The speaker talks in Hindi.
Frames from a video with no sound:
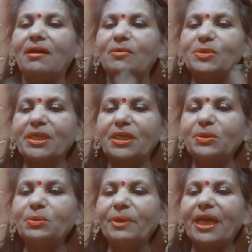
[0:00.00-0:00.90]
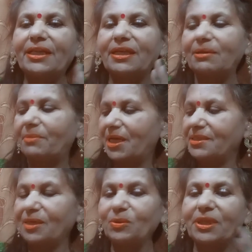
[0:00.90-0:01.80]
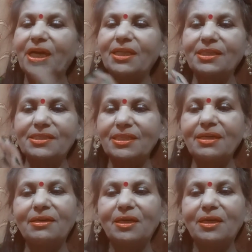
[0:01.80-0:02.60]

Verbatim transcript: उसे कद्दू भी कहते हैं बड़ा सा होता है अंदर से